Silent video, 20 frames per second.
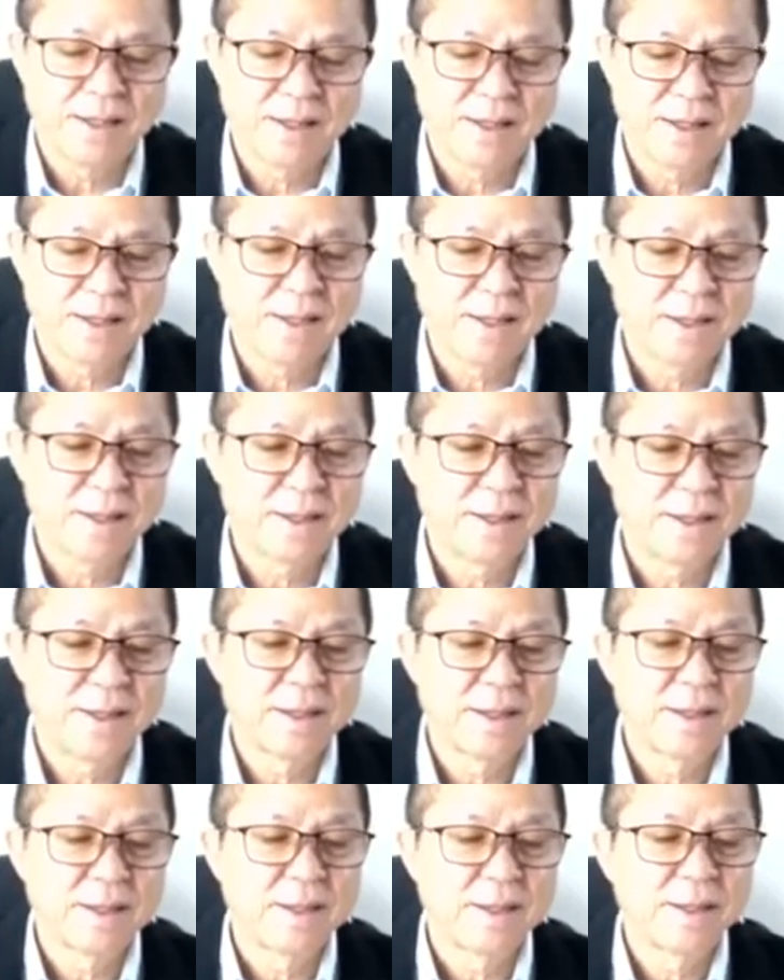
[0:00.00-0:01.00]
ลุย
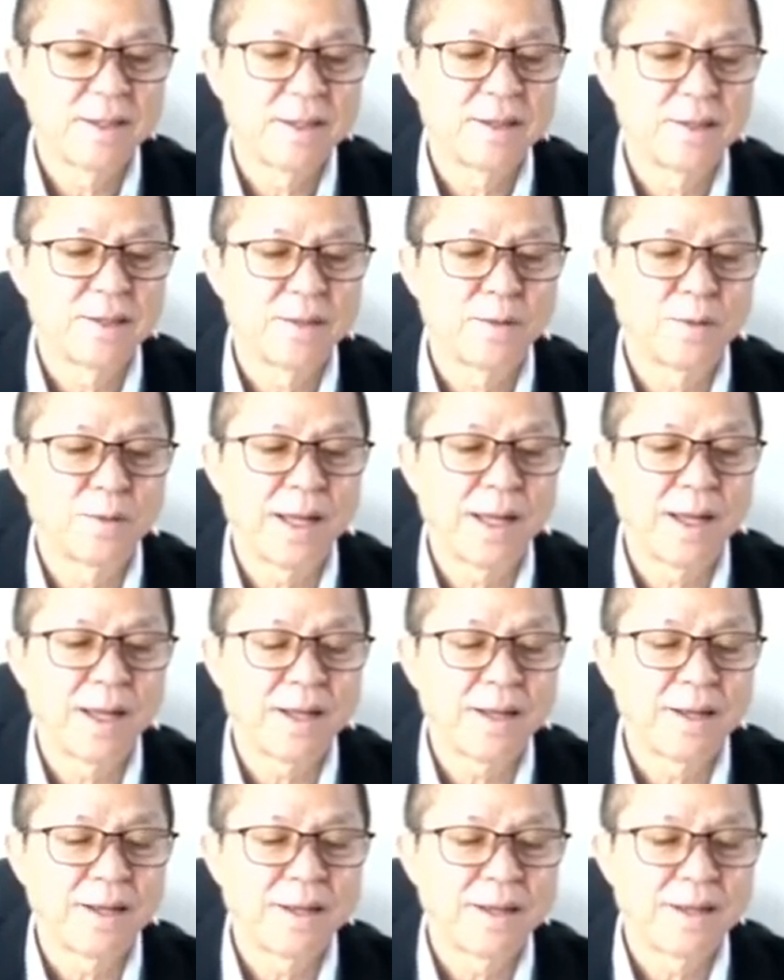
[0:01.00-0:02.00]
ธุรกิจกัญชงกัญชา
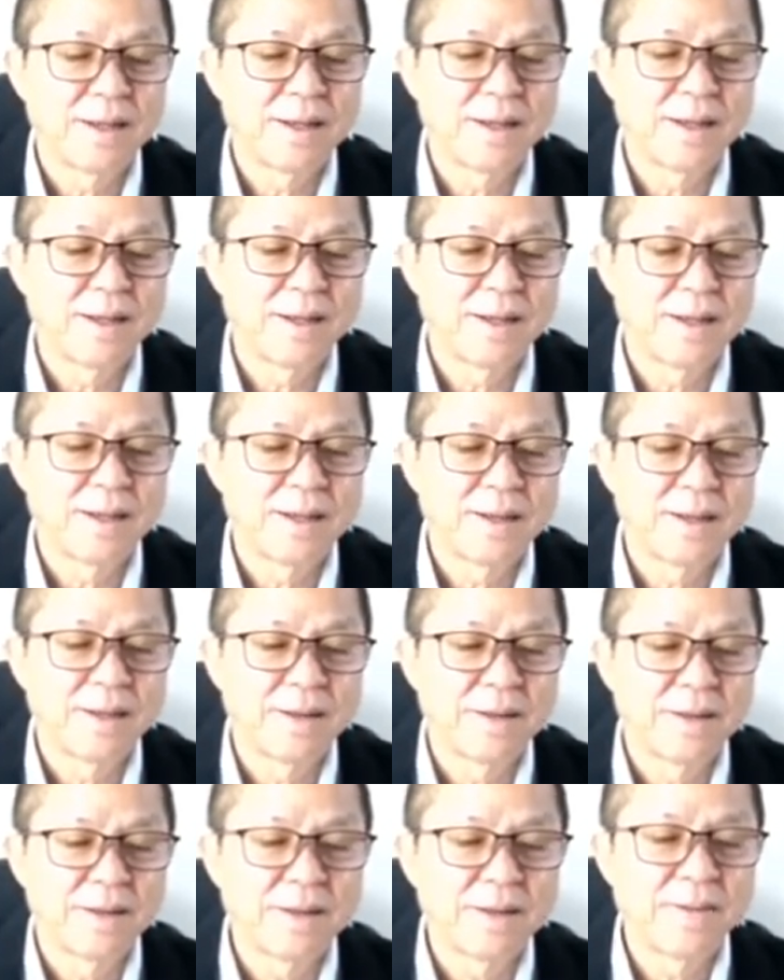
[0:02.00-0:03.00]
เต็มตัว
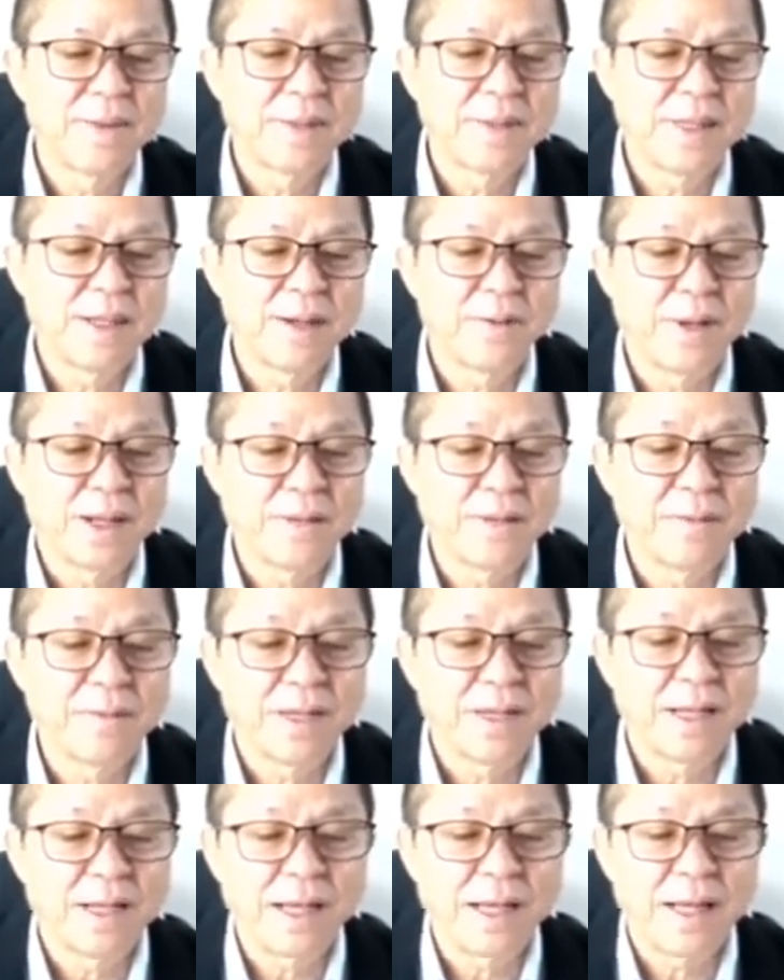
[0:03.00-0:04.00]
แล้วก็ยืนยันค
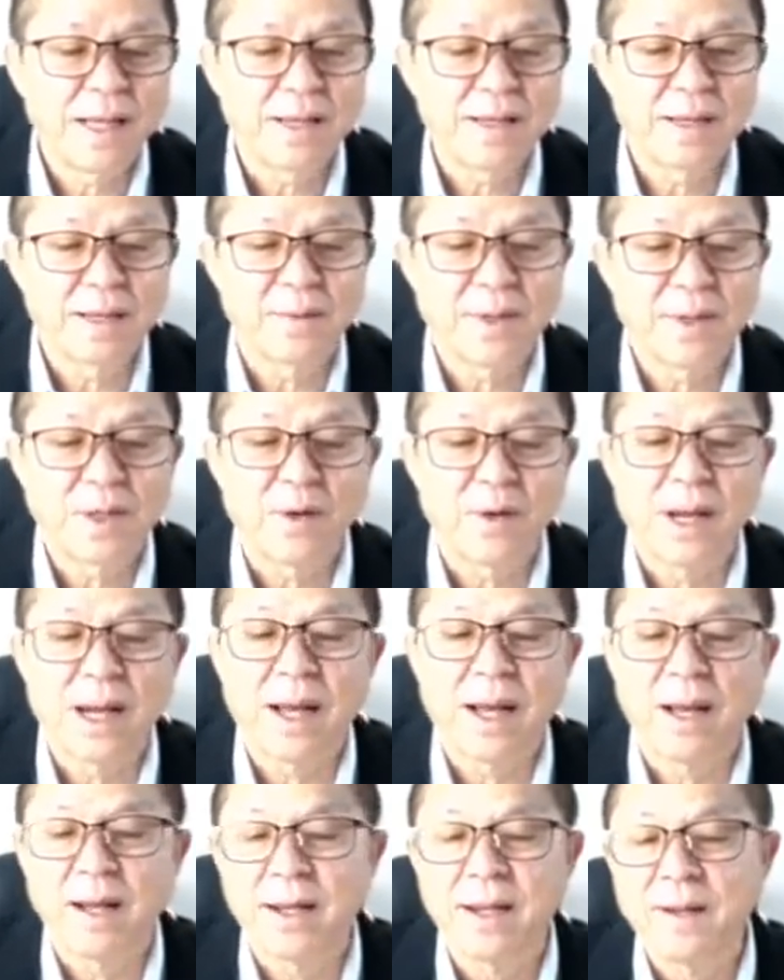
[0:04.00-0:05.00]
วามมั่นใจ
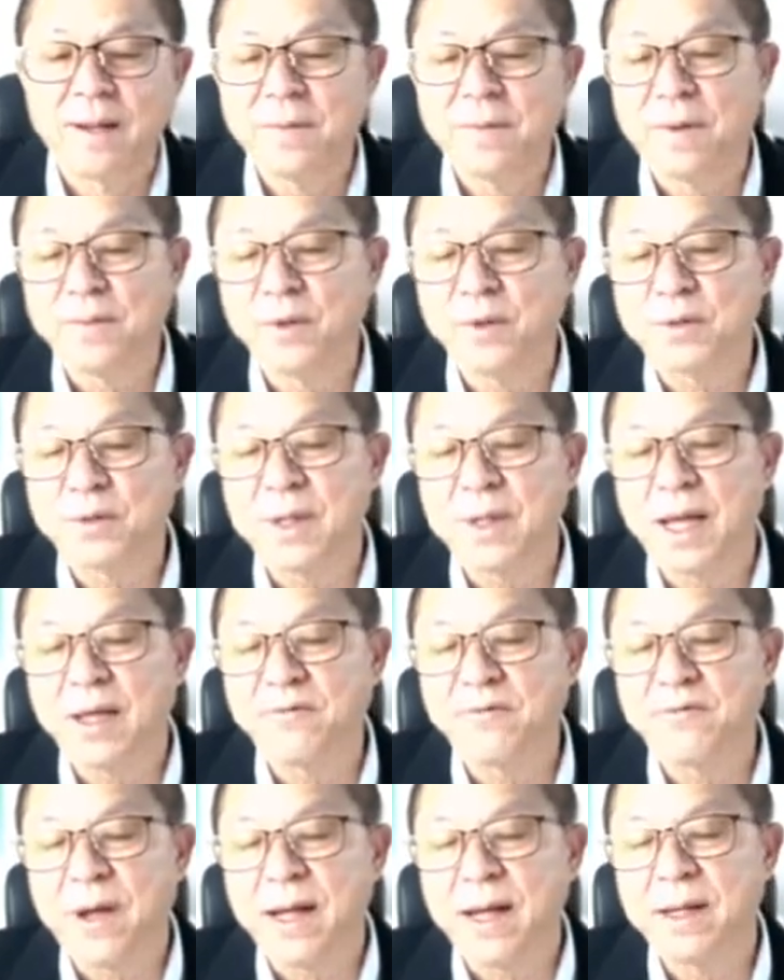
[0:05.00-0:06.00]
ในแนวโน้มว่าผล
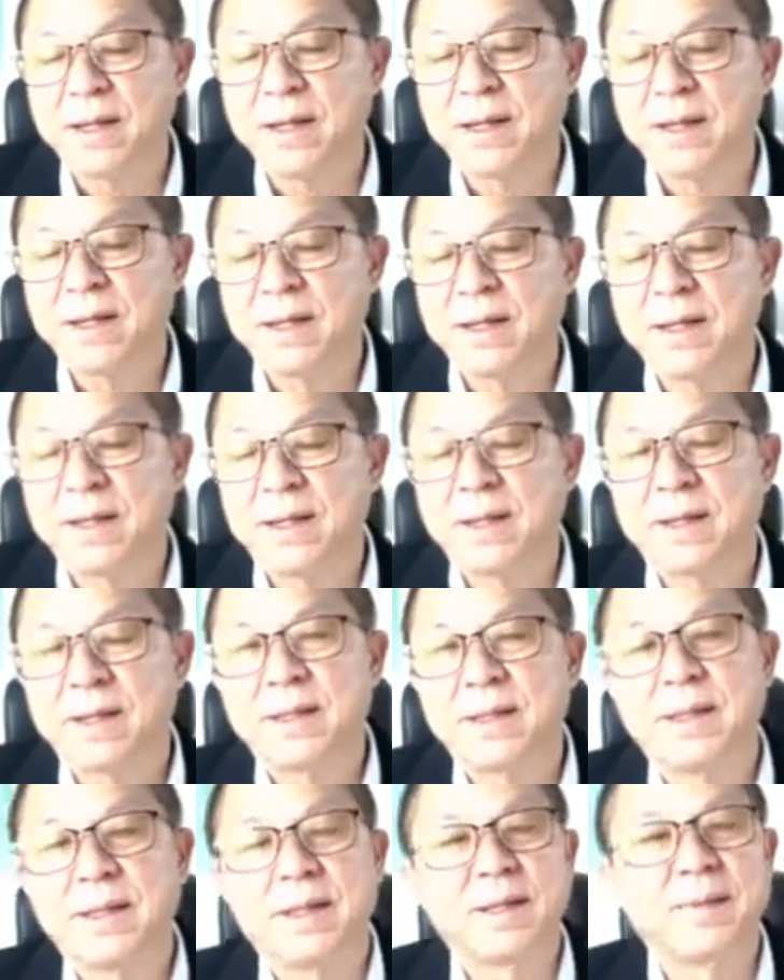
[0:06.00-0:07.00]
ดำเนินงานมันจะสดใส
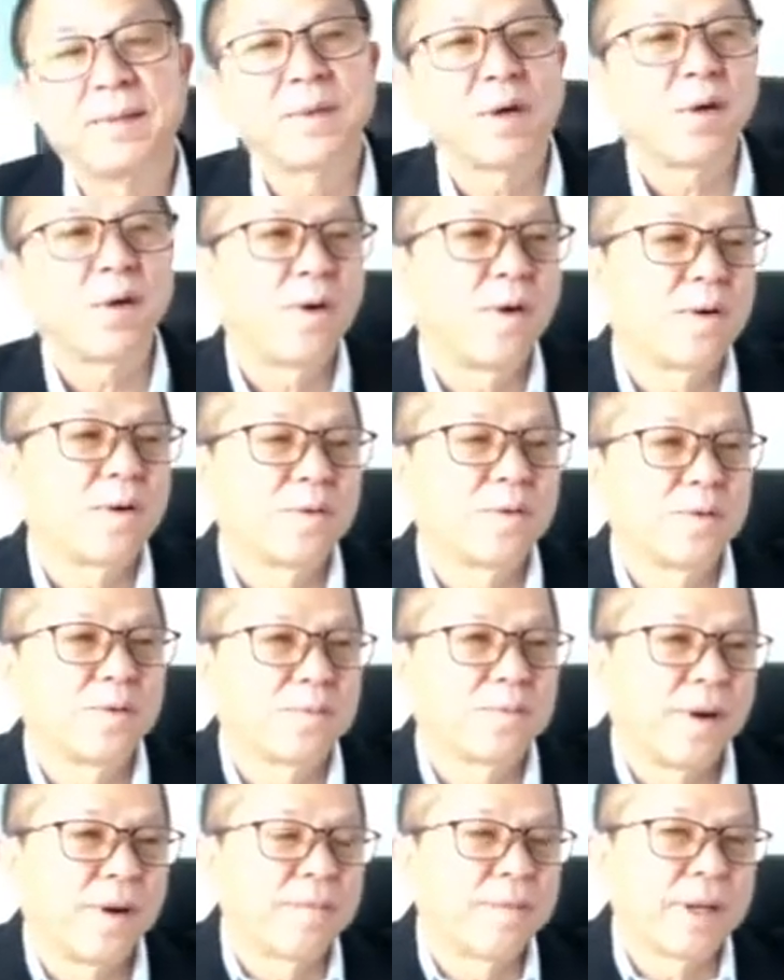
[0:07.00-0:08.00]

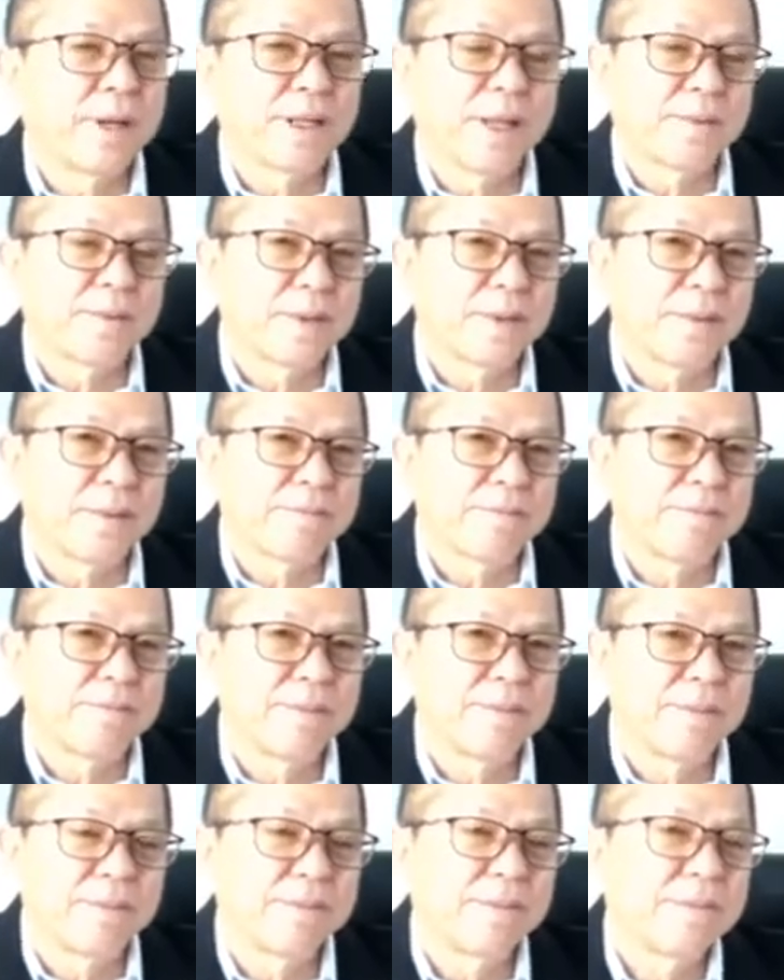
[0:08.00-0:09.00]
แต่มันก็
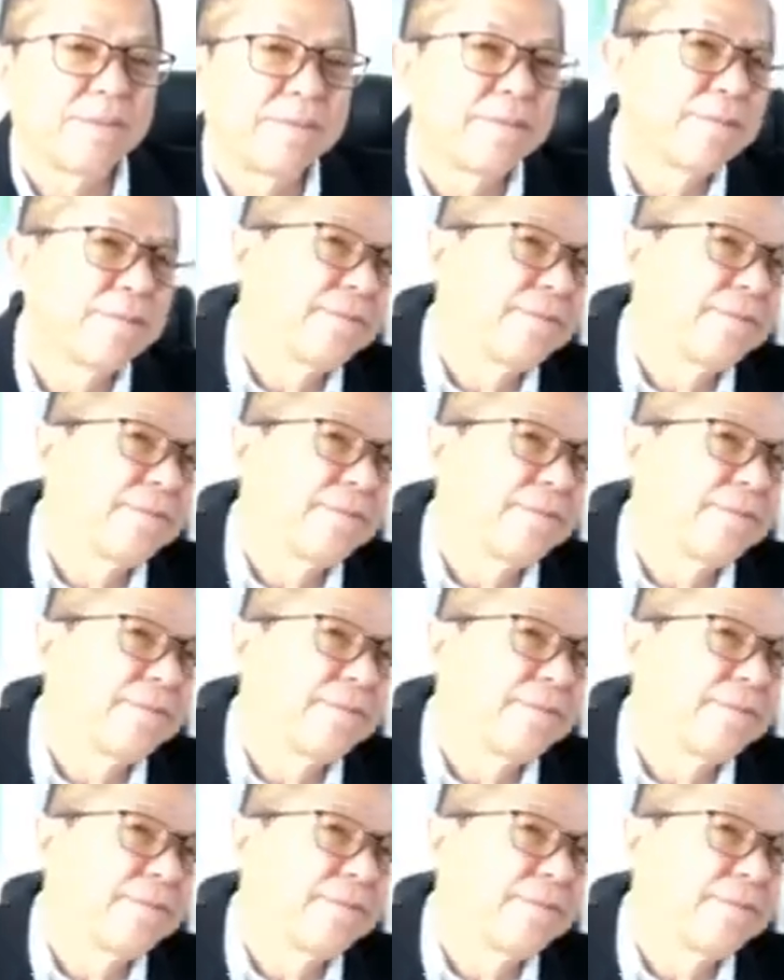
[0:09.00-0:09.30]
มีแต่ครับ